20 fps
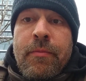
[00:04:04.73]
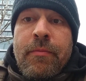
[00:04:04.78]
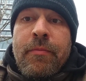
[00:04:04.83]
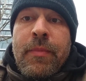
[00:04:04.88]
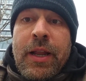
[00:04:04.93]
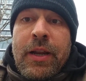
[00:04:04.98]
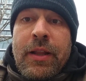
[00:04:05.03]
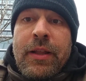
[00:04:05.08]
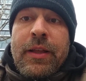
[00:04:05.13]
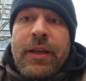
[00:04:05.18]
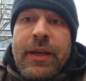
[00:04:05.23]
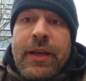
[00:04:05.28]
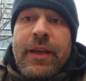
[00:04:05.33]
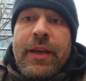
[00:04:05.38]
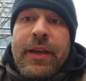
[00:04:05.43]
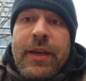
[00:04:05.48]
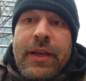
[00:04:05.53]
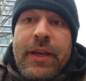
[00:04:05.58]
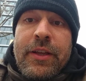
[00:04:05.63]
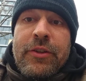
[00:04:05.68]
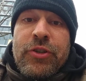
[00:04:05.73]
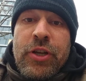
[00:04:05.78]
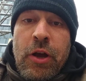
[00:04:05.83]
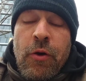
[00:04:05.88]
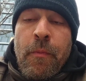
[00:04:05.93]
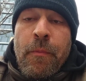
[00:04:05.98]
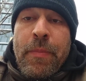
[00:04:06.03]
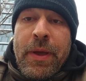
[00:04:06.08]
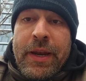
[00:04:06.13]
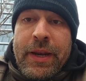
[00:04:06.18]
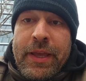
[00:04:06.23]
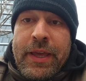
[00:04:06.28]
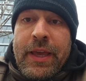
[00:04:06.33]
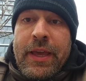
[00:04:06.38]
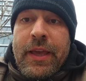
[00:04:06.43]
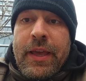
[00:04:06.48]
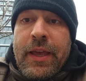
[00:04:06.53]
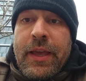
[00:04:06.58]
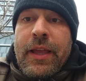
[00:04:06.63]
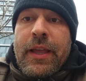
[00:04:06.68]
ma c'è un
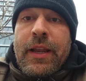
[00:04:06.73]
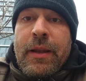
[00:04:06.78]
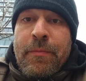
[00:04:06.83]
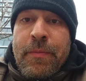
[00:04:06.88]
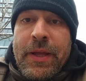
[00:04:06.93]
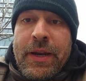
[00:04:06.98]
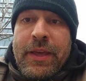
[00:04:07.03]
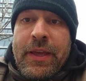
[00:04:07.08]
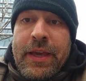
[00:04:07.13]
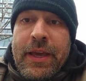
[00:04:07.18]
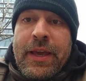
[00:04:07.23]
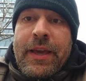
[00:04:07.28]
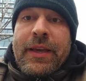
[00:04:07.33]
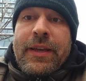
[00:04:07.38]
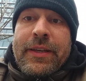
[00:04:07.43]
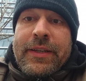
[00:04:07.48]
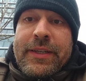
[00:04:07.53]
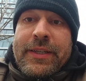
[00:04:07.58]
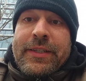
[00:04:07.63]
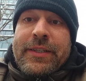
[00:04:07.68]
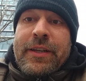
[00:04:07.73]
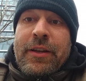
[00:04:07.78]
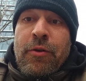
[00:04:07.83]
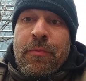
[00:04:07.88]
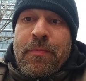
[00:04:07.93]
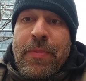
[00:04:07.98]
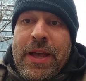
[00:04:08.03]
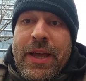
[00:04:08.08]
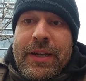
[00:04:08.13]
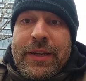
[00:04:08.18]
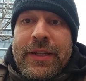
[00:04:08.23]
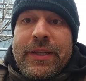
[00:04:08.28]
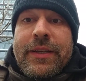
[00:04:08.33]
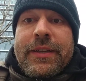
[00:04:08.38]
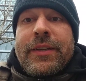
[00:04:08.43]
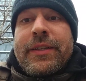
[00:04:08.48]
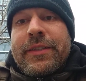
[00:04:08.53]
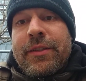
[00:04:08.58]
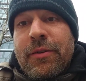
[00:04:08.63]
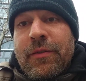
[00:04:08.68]
perché, il perché è che se lo perdi
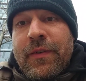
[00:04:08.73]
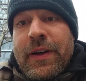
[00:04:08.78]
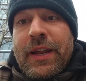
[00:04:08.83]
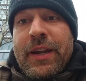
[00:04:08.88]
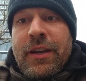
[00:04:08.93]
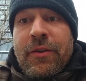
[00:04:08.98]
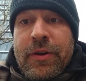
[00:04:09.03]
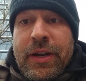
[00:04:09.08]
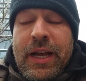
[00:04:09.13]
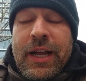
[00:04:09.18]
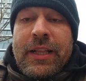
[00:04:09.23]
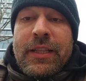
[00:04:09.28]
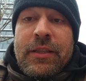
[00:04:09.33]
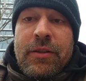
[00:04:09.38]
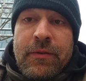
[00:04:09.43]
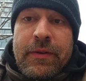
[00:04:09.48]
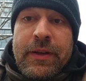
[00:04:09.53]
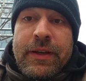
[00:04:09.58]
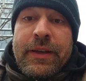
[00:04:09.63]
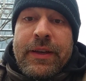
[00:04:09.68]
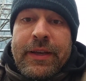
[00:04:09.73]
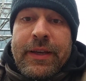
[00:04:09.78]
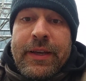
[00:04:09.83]
trovarne un altro è,